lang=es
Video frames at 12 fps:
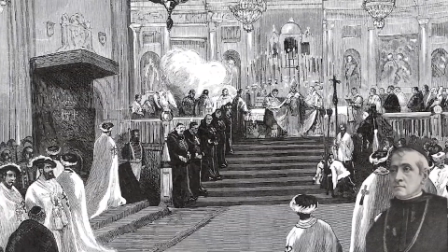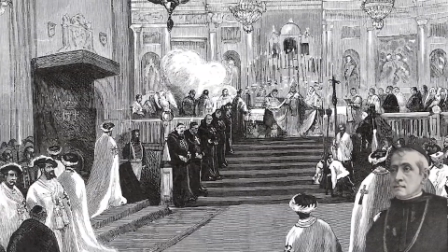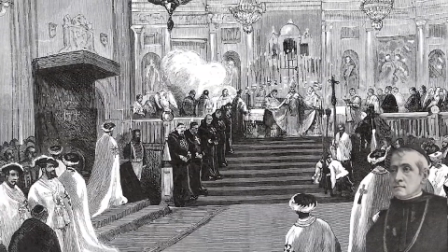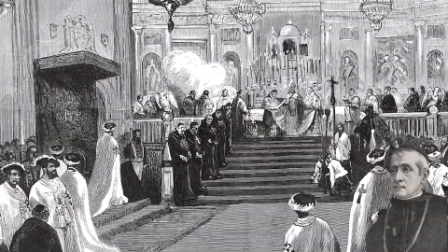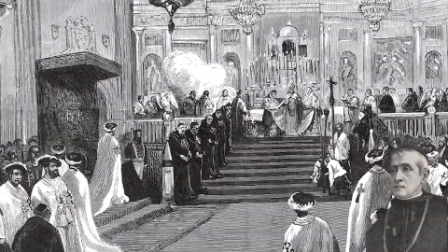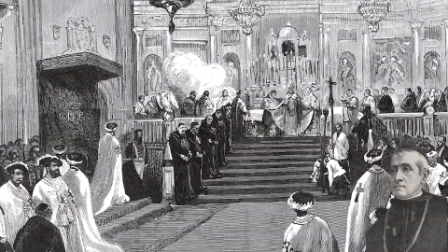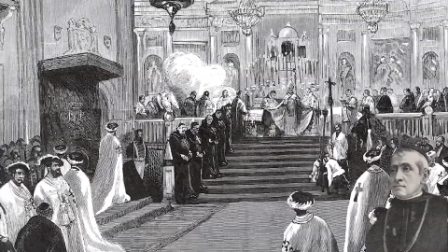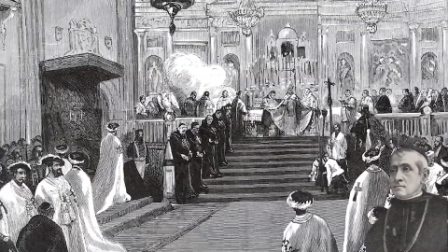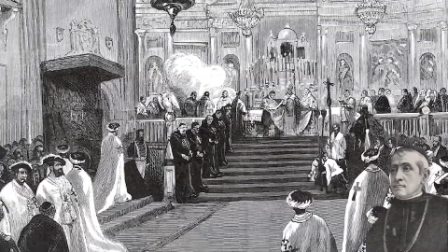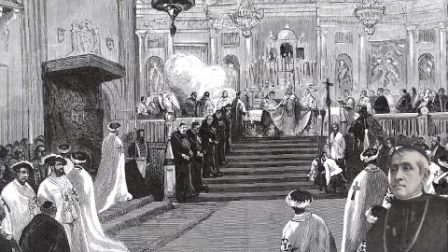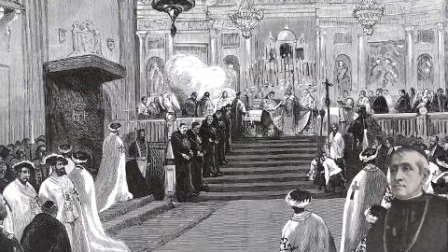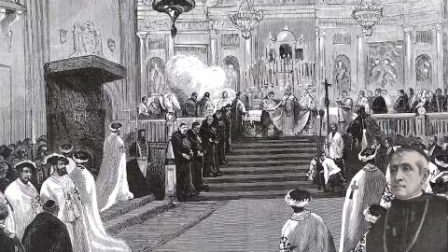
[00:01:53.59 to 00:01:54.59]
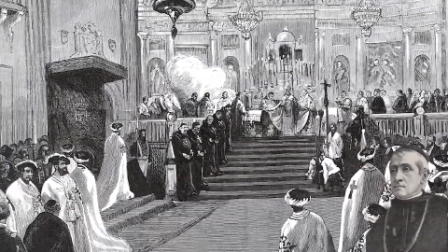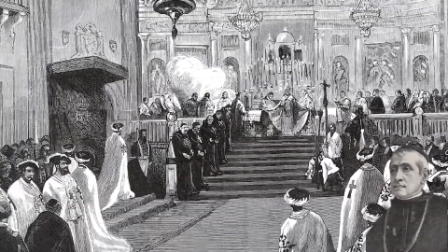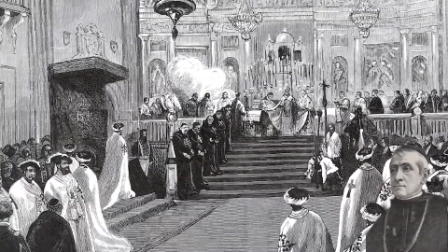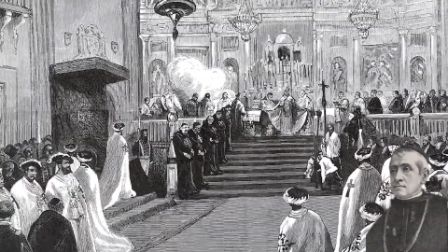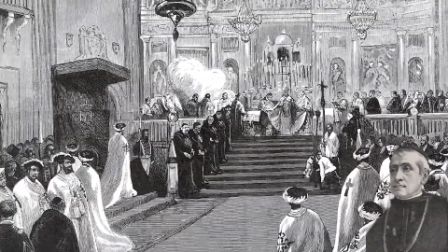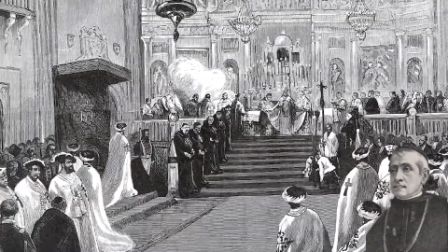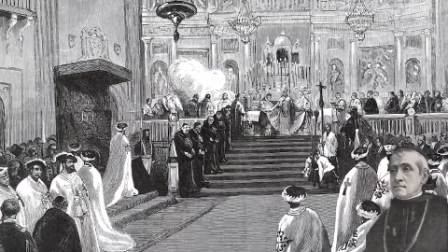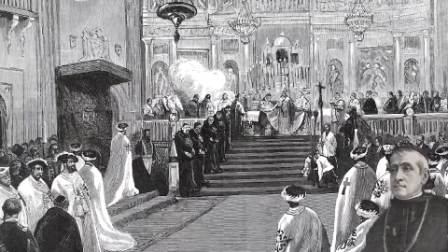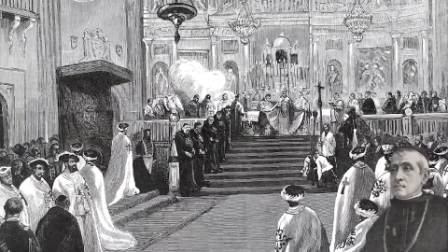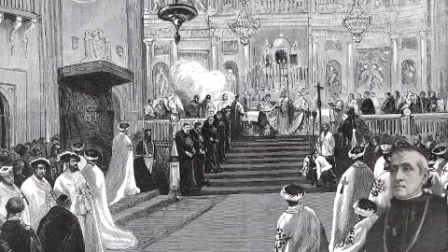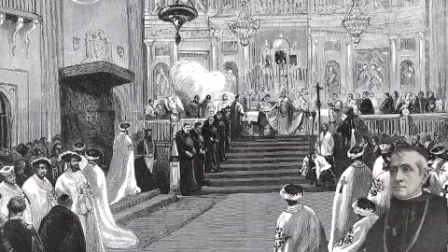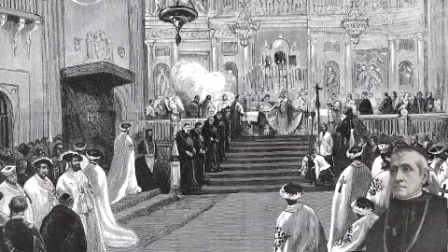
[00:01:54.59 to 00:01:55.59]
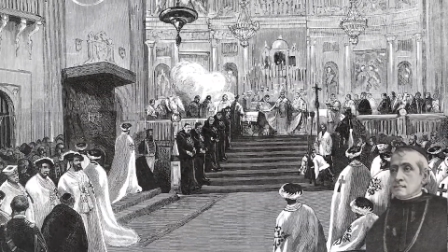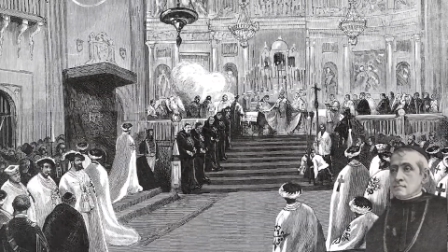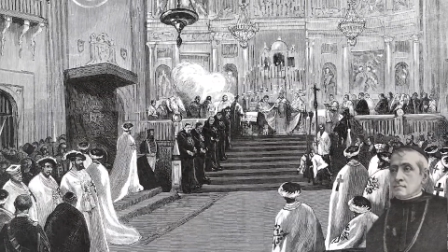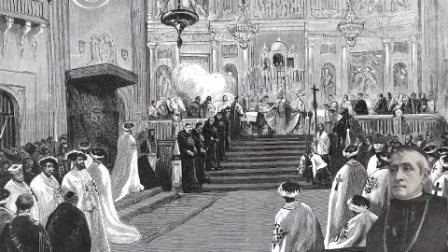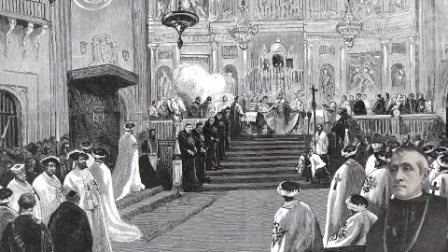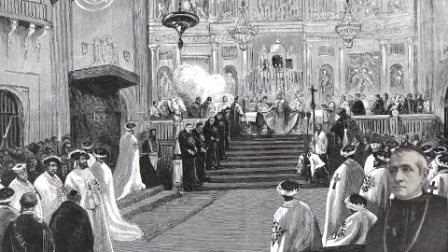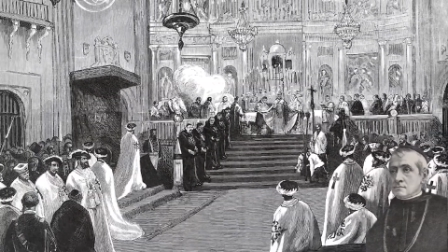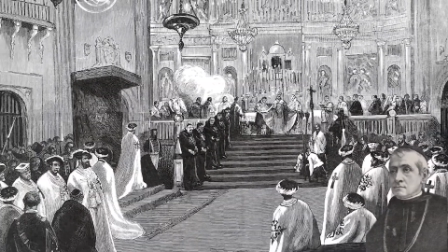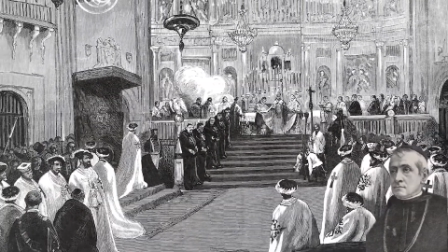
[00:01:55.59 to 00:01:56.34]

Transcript: las dificultades que me planteaba el tribunal